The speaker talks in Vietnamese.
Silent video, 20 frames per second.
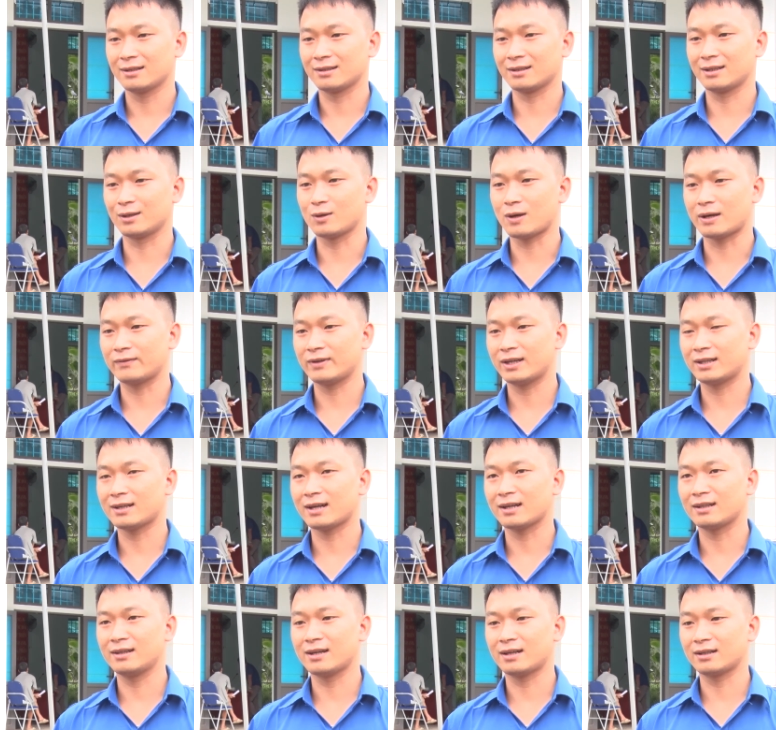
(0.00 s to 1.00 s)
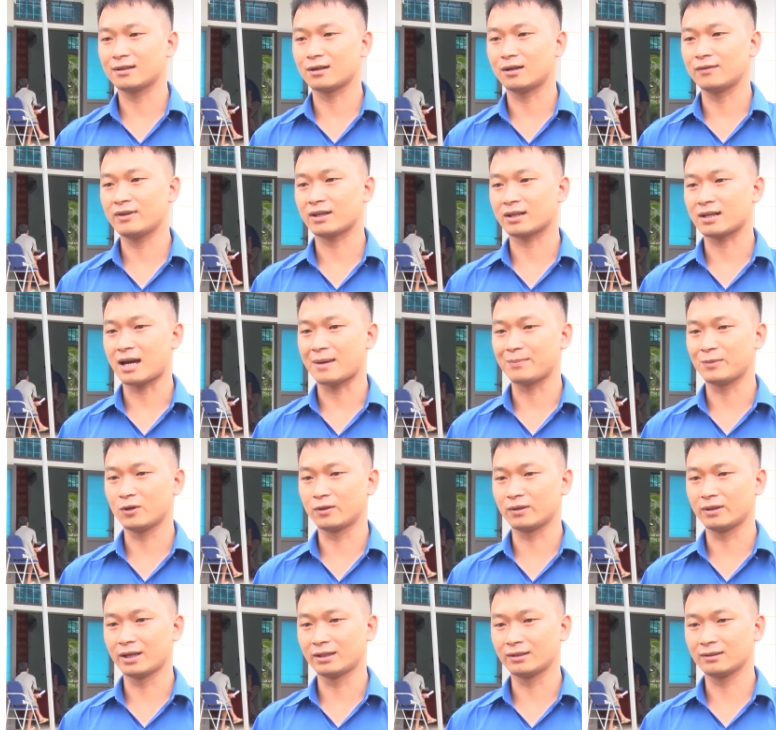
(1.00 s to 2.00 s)
để đoàn viên thanh niên có việc làm
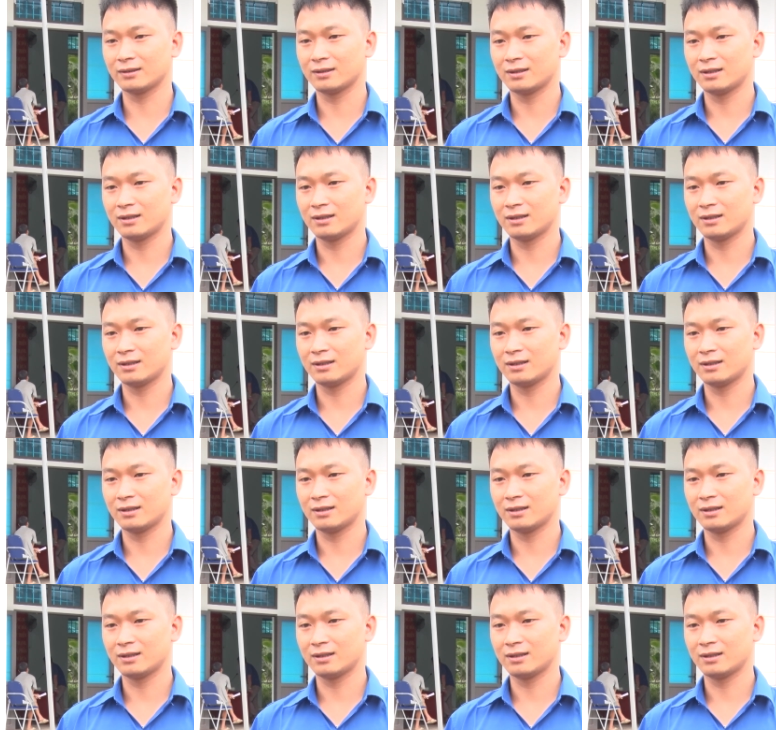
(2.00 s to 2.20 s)
ổn định,